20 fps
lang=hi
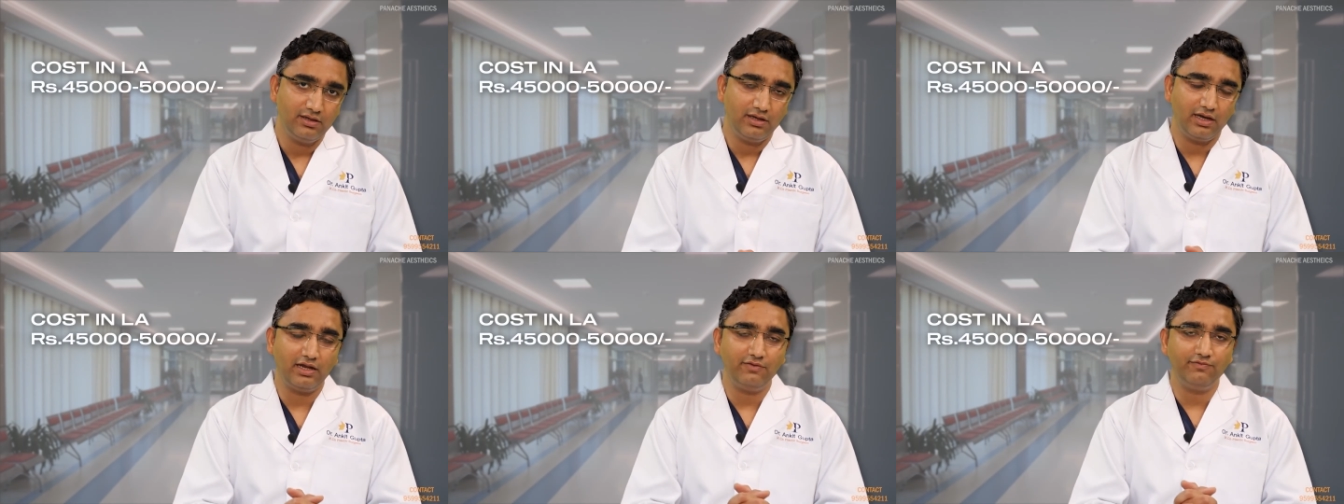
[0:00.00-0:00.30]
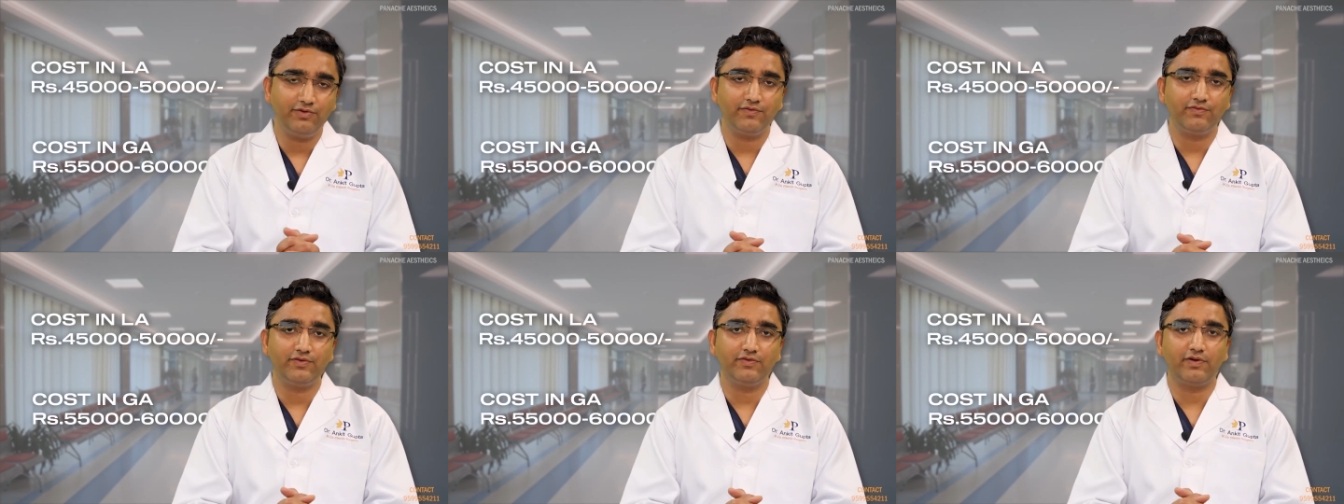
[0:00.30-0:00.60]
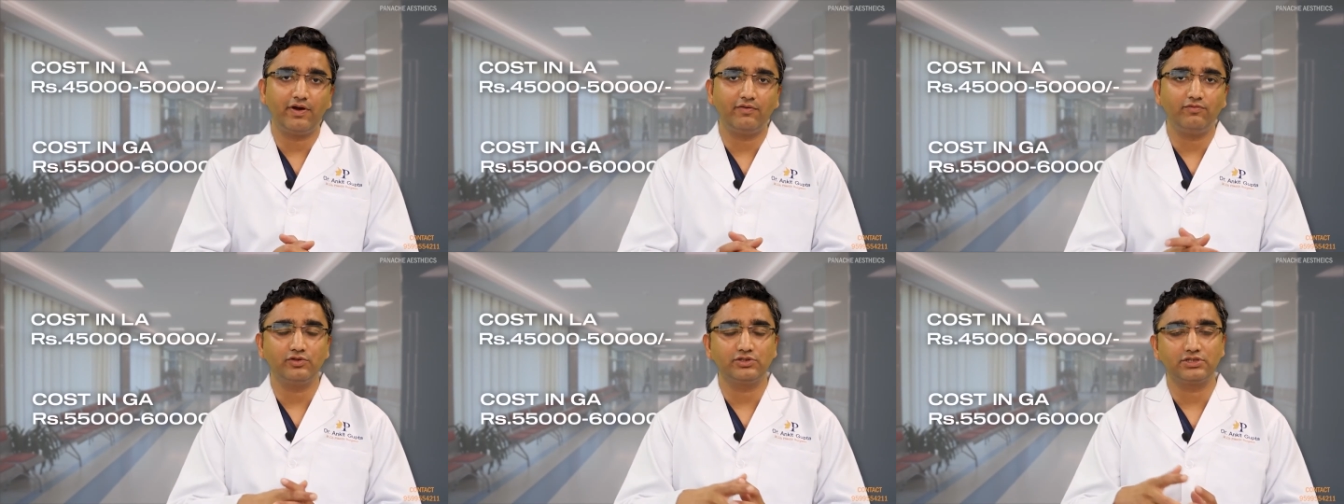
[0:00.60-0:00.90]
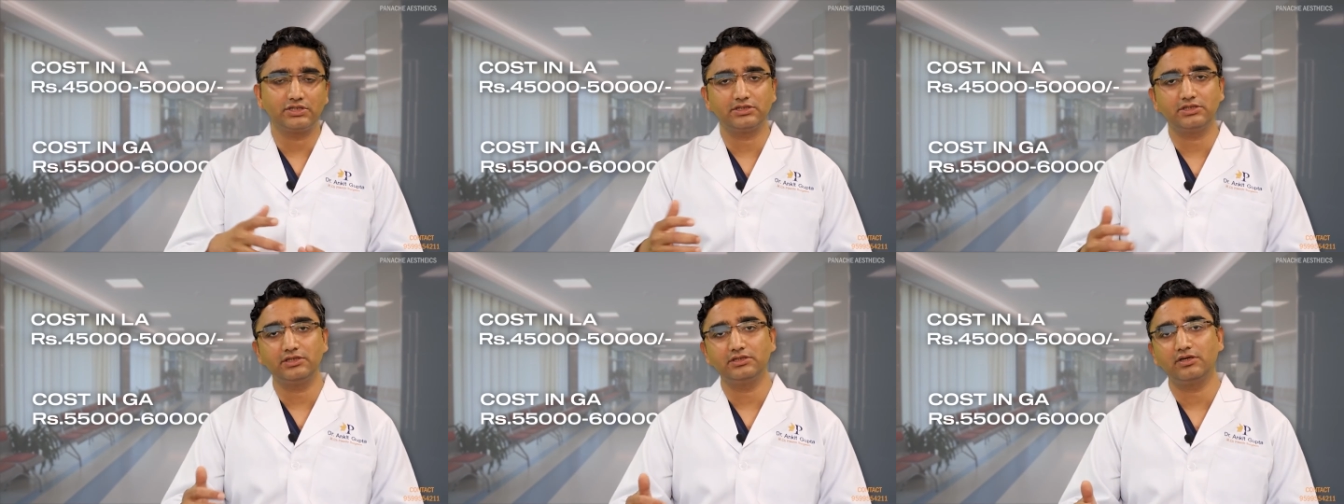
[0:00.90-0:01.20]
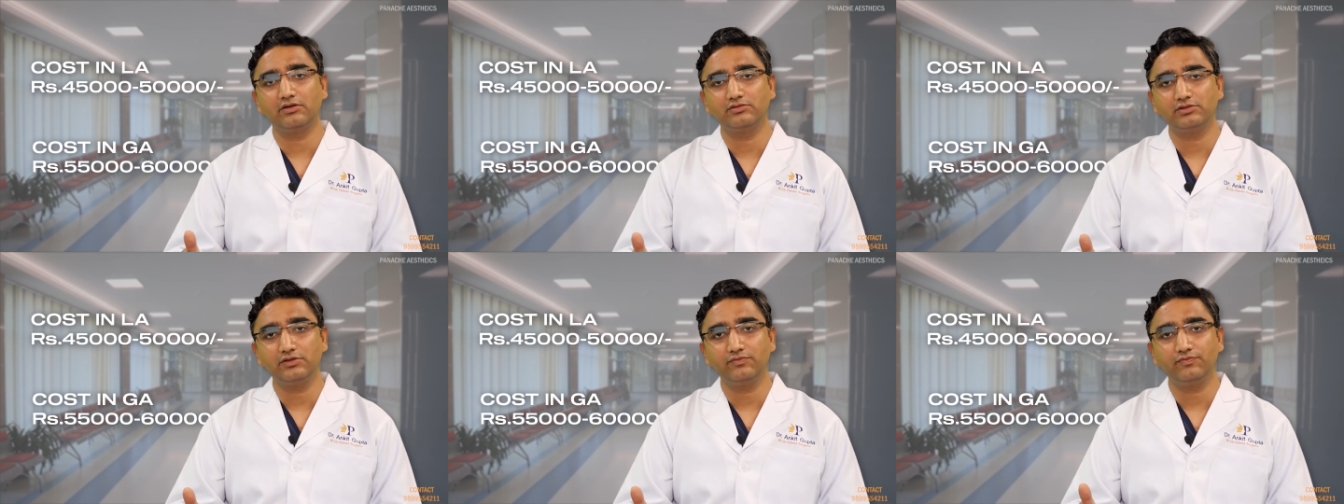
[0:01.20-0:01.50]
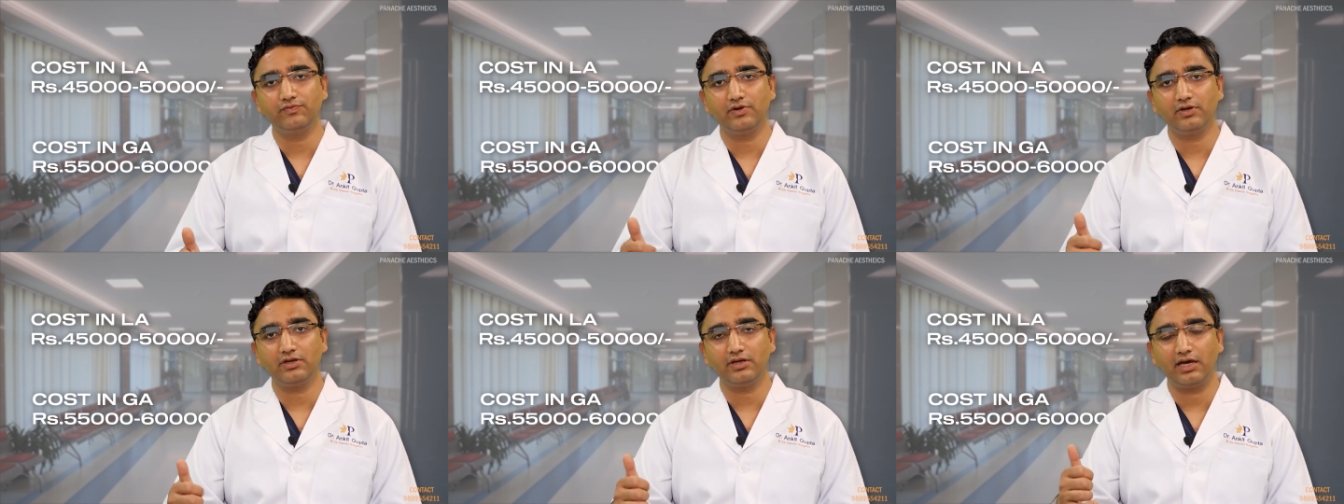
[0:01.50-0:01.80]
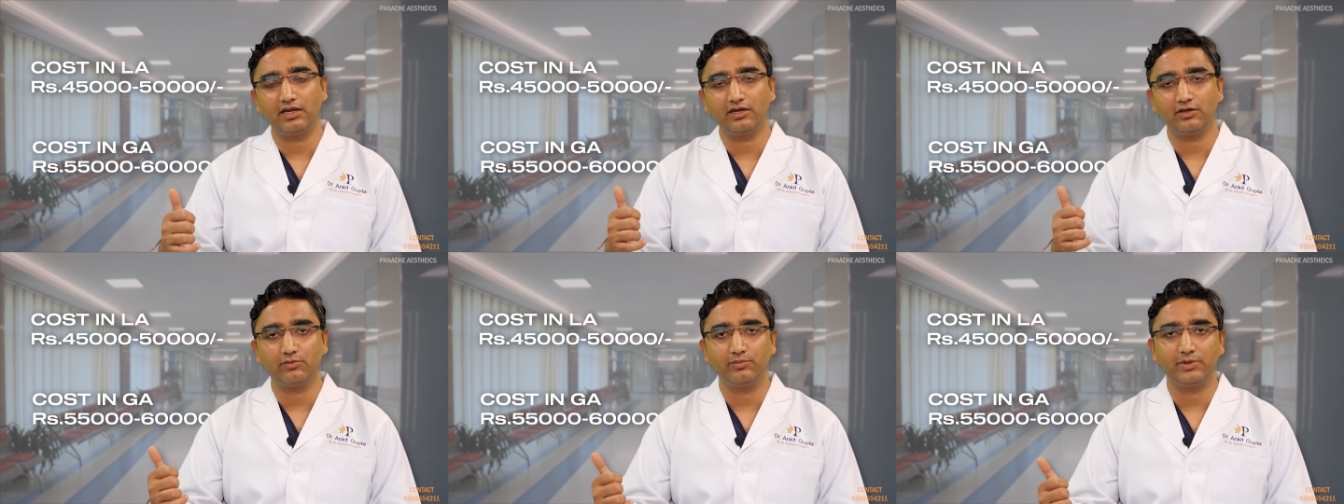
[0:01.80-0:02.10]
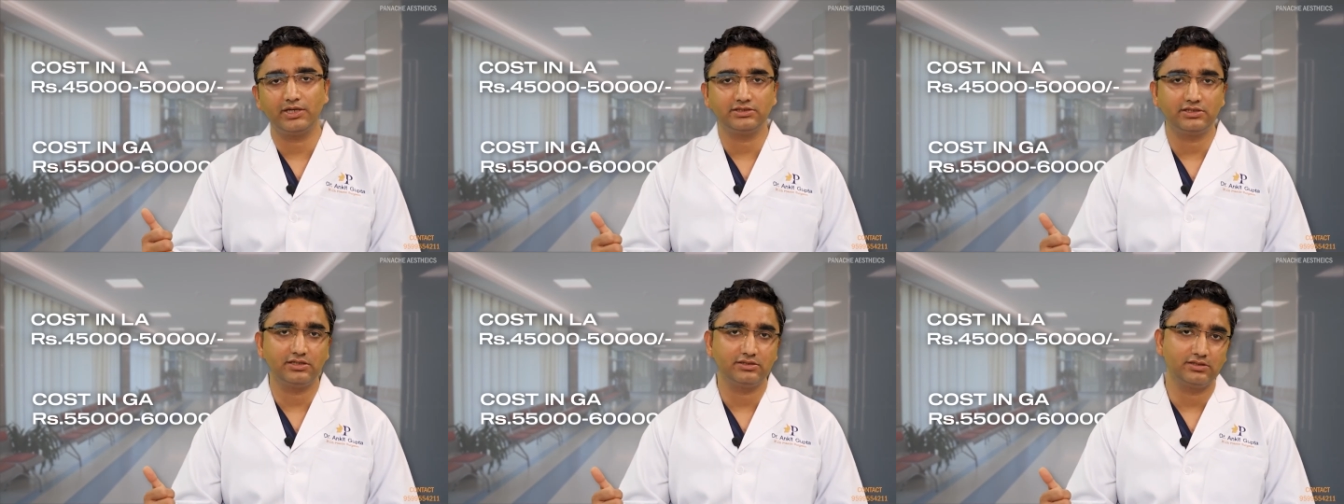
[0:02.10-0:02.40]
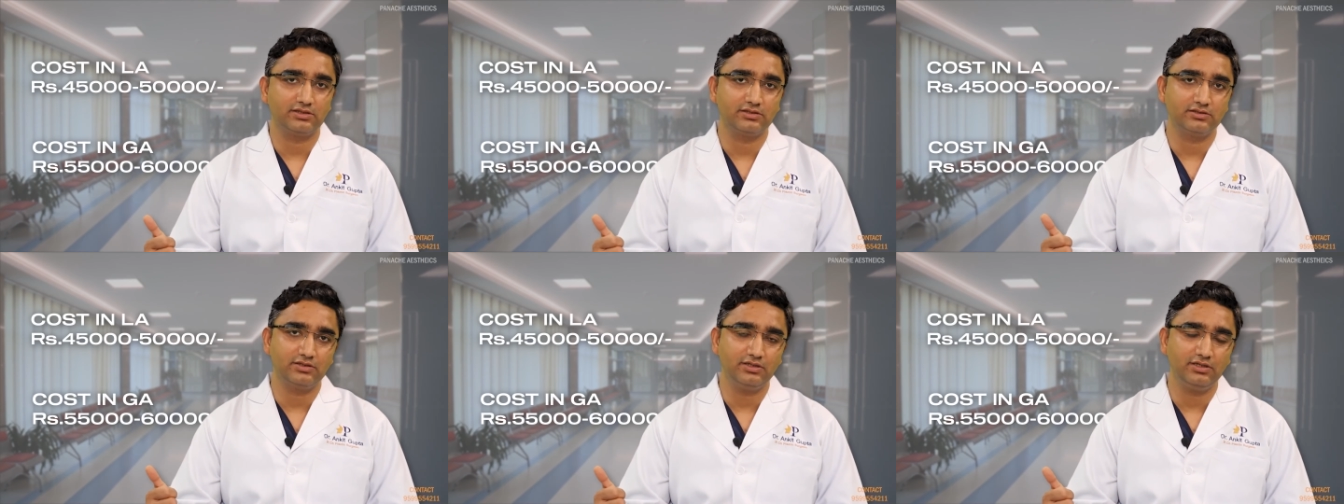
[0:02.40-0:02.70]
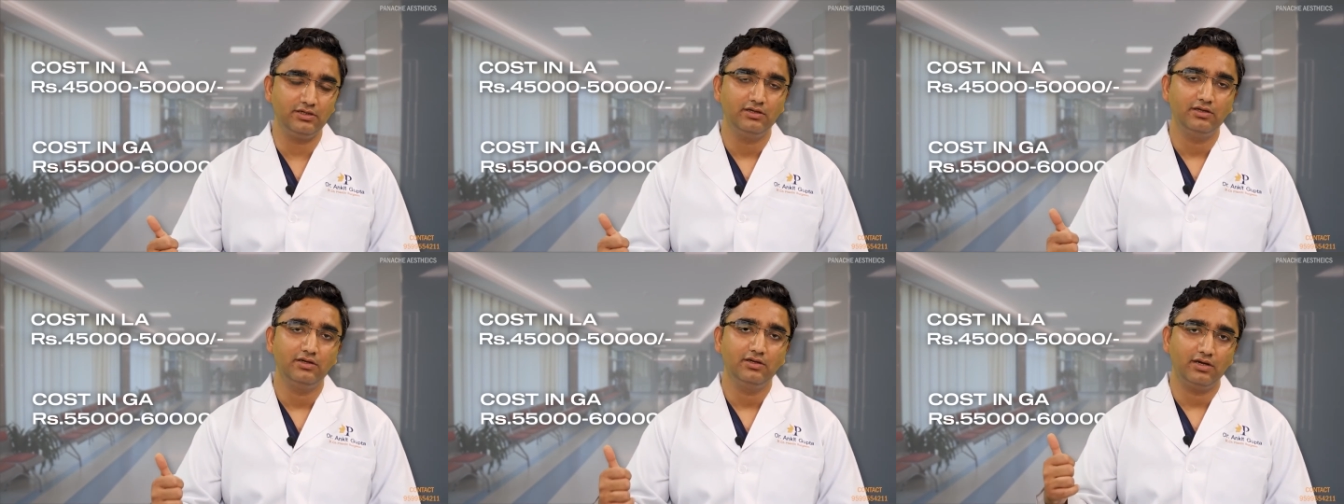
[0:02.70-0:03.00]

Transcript: एंड 55 सिक्सटी 60,000 फॉर गैनिकोमास्टिया सर्जरी